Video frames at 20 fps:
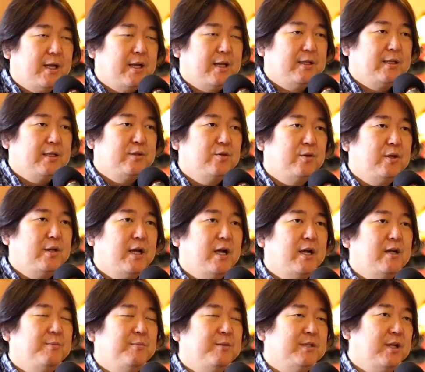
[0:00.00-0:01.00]
はい、でそれで
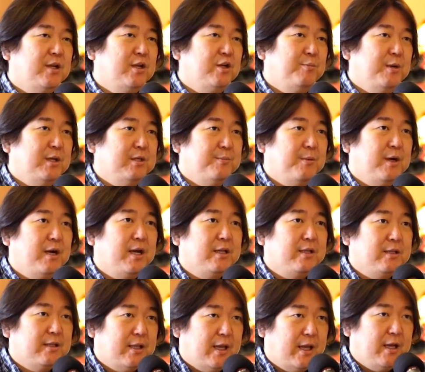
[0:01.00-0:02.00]
ある意味セルフイメージも上
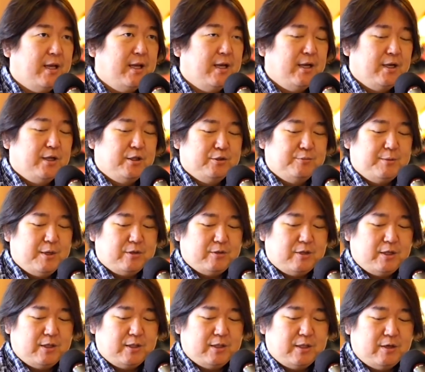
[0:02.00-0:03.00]
がってうま
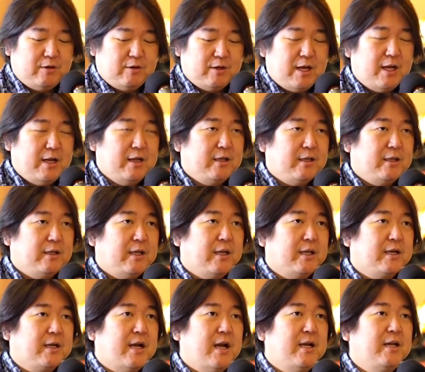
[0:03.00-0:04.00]
くいってる関
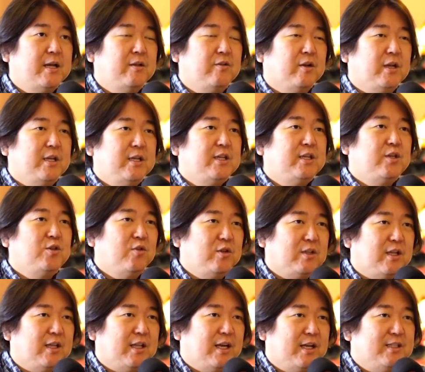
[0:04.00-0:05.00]
係というか勢
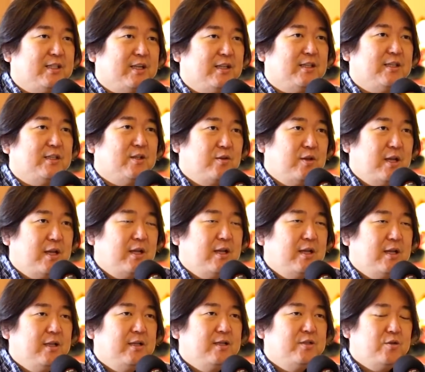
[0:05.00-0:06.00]
いって大事なんですよね。
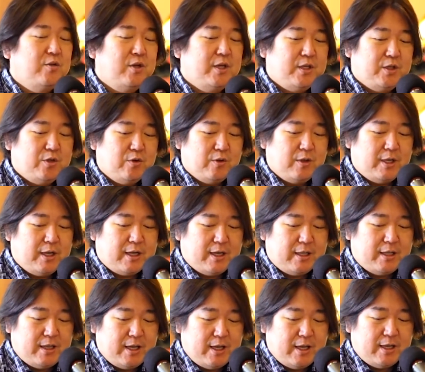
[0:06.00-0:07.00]
その勢いの
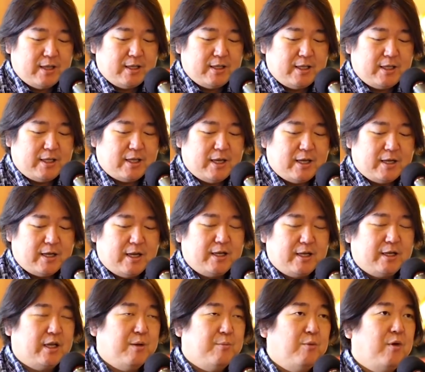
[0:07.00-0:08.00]
中で人間
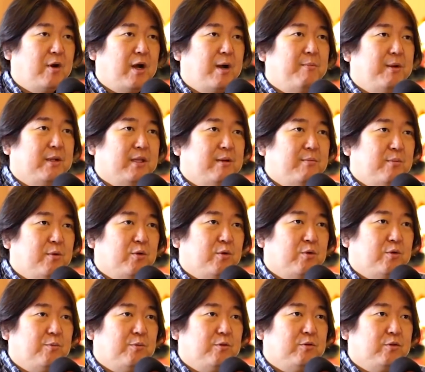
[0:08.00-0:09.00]
関係も頑張ってみよう
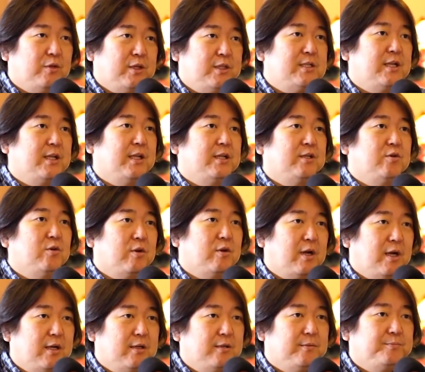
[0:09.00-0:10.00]
と思うといいんじゃないでしょう
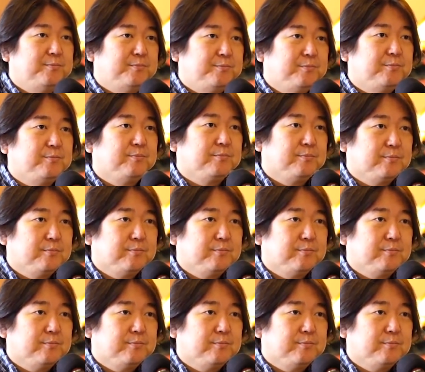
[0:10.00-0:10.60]
か。はい、